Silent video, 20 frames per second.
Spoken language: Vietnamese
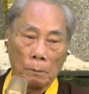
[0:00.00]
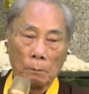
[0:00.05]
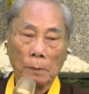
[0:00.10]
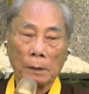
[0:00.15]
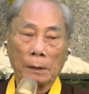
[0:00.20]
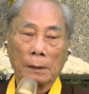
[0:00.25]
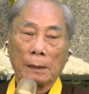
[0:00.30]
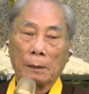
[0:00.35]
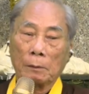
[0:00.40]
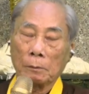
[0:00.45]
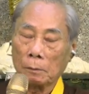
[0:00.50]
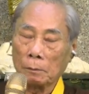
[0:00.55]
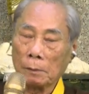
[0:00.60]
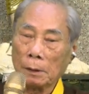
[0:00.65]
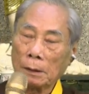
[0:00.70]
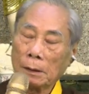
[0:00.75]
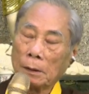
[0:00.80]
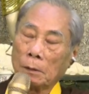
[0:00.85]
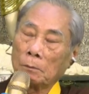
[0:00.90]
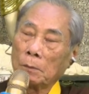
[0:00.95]
mình tạo công
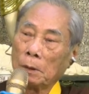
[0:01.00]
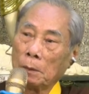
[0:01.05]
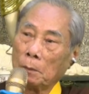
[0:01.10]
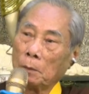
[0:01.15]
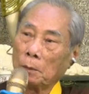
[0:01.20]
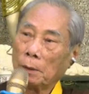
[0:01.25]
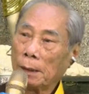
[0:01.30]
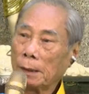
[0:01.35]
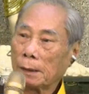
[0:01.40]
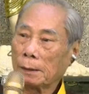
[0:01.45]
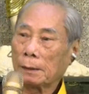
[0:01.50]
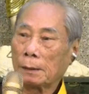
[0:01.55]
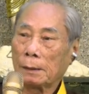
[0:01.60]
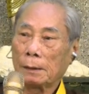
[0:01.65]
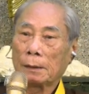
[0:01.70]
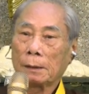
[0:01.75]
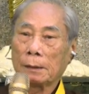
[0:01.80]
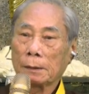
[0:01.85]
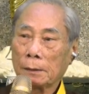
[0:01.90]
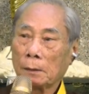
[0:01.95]
đức không bị bôi đen
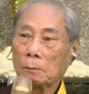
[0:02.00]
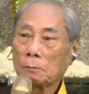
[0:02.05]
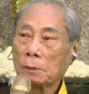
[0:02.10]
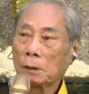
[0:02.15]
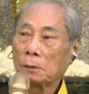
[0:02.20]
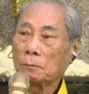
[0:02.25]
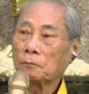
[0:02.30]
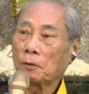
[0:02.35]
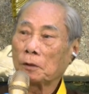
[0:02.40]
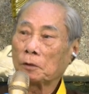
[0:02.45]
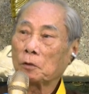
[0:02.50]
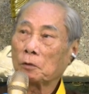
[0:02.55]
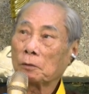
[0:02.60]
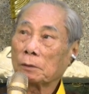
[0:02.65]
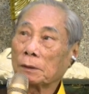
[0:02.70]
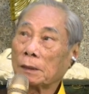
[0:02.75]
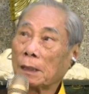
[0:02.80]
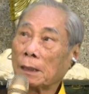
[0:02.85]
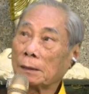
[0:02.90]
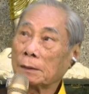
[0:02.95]
là công đức phải cho
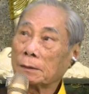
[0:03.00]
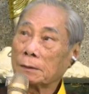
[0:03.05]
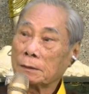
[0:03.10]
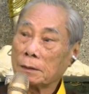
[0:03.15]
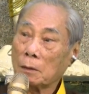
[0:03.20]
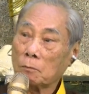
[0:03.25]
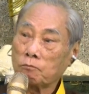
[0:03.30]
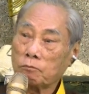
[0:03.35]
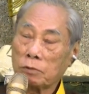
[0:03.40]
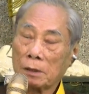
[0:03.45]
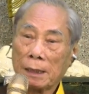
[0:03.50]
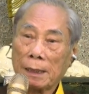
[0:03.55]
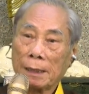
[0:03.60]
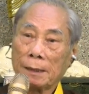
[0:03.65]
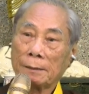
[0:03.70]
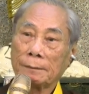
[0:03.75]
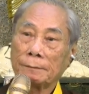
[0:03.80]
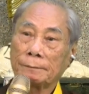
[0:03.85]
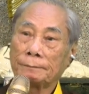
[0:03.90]
thật trong sáng.